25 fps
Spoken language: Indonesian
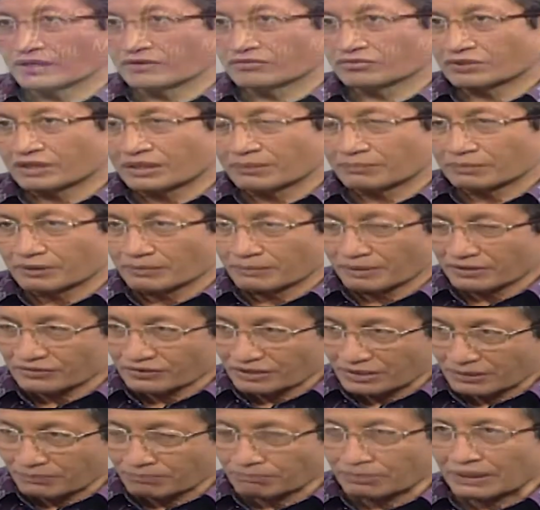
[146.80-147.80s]
Islam di
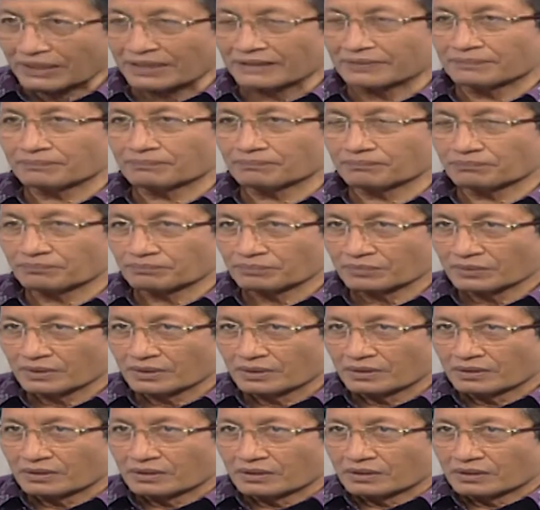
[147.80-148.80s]
masa depan.
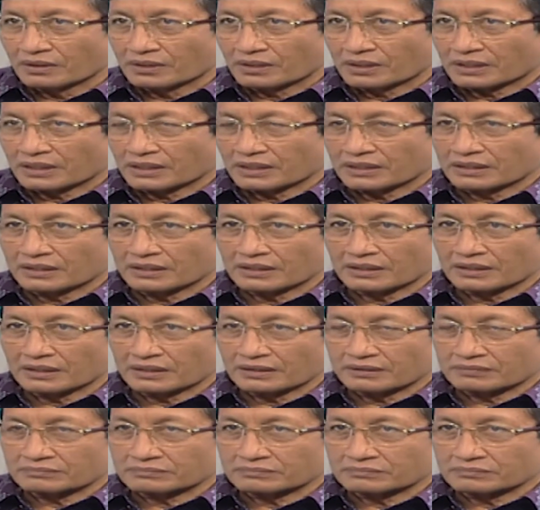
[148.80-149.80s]

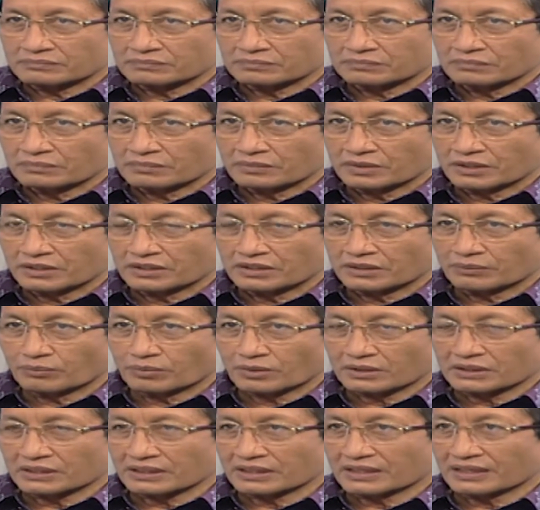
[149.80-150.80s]
Karena di
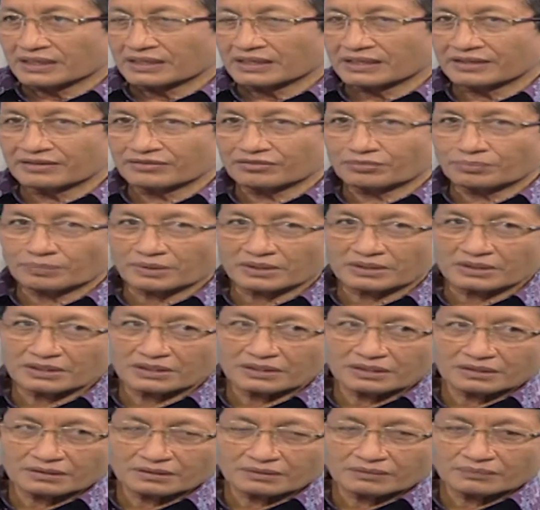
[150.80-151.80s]
Timur Tengah kan
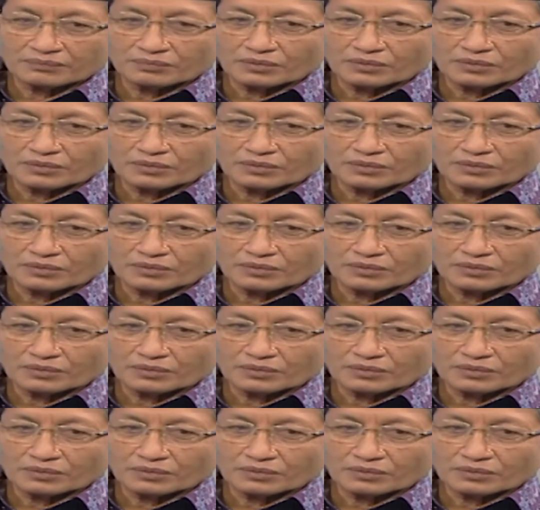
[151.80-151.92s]
seperti